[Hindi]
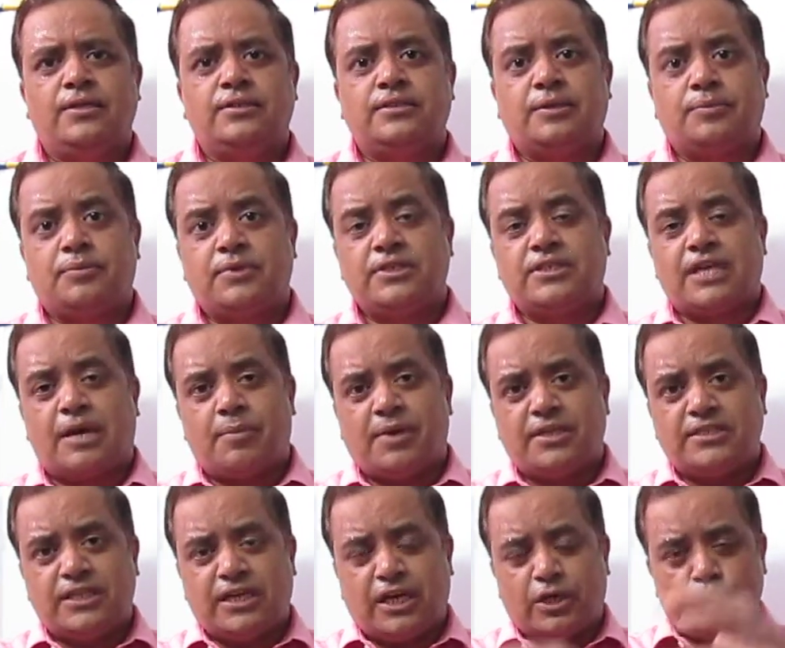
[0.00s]
जबकि
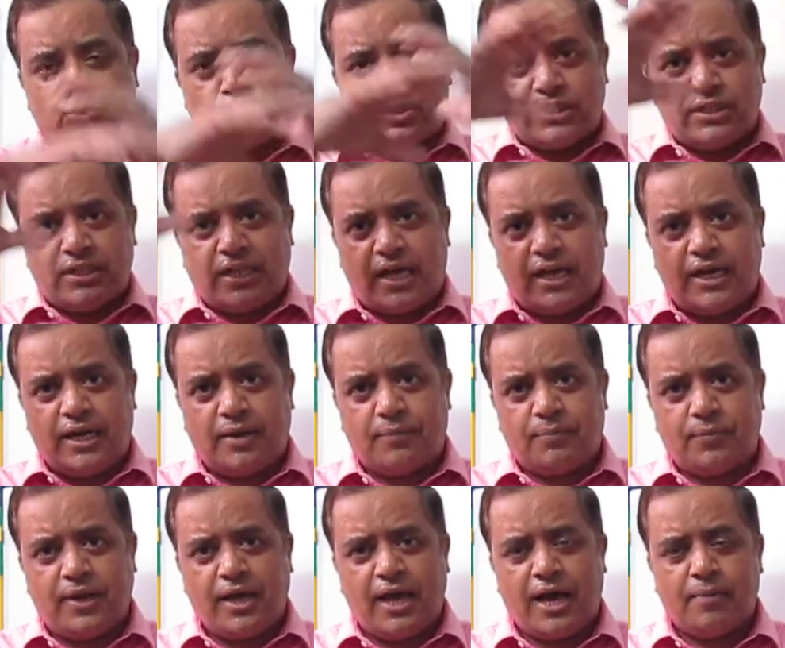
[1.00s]
सामाजिक अनुसंधान
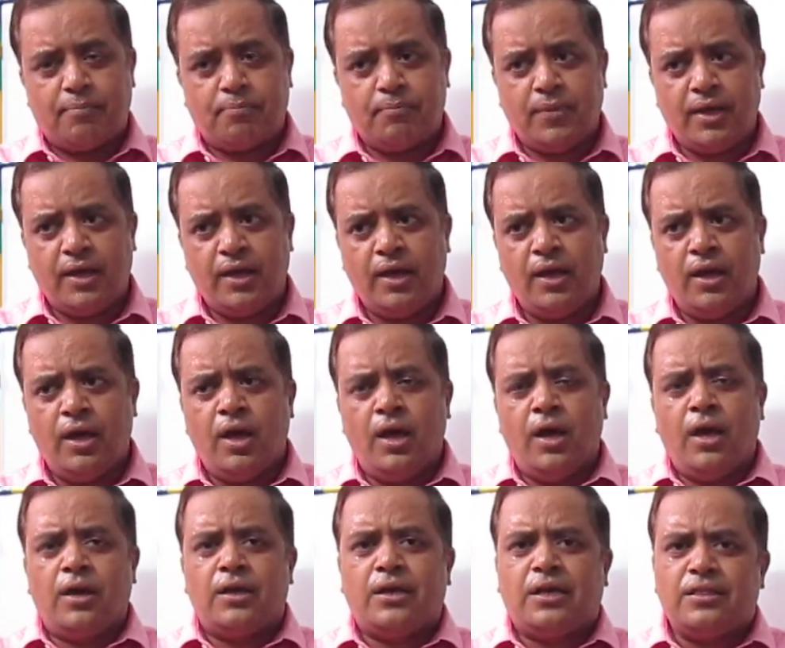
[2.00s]
अपने आप में
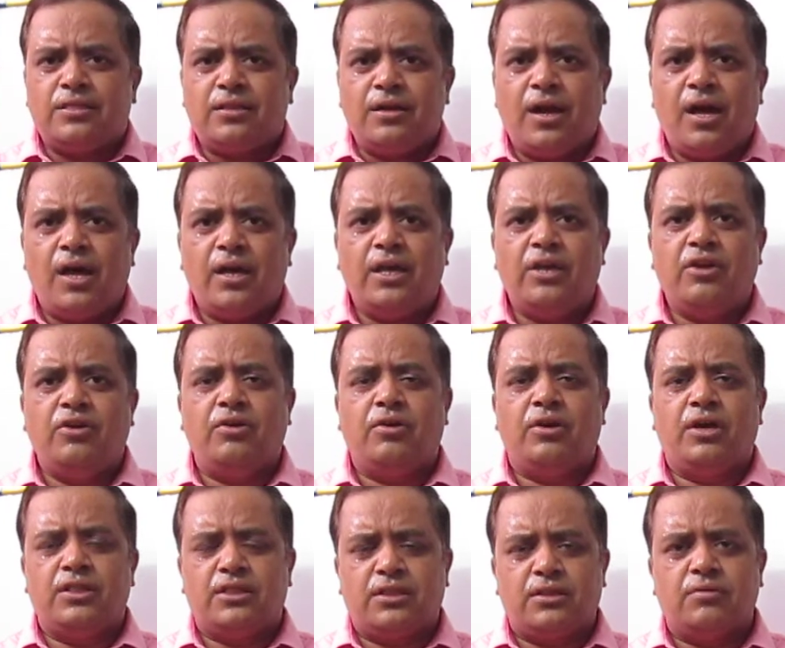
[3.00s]
कितना ही
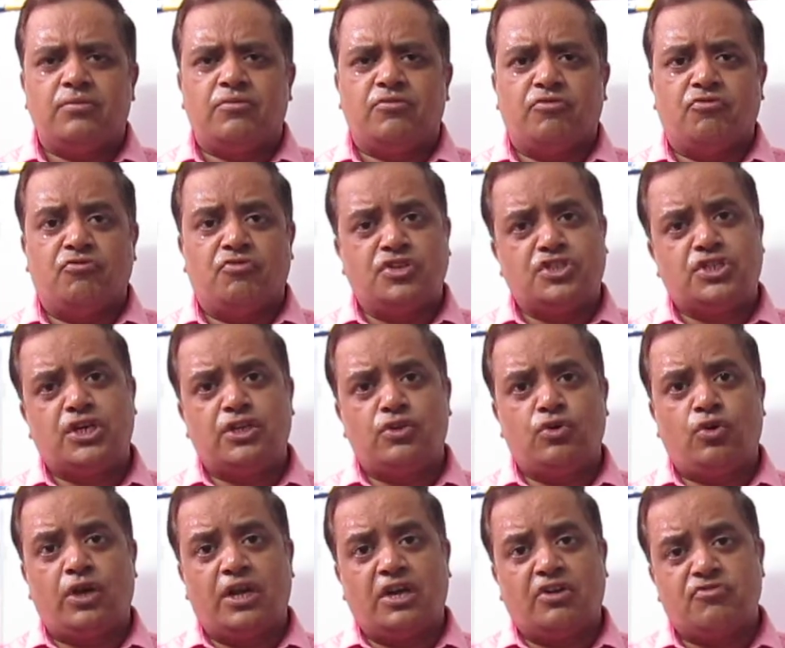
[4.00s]
एक विशद
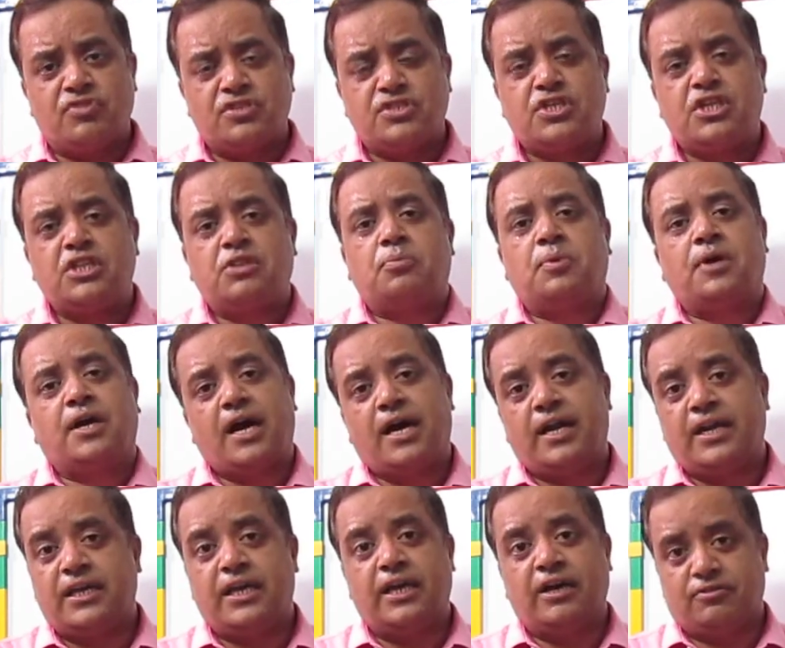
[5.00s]
और एक विस्तृत प्रकार
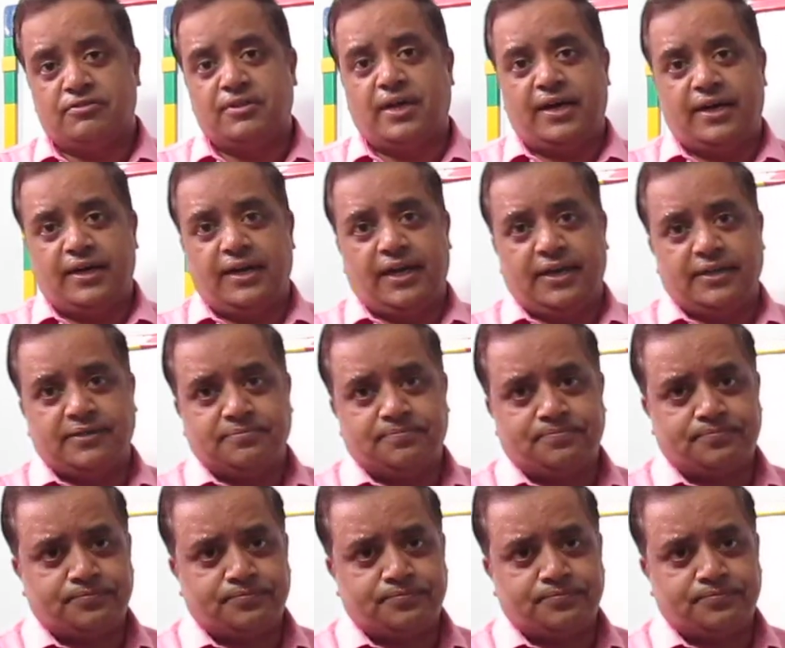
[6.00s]
की अवधारणा है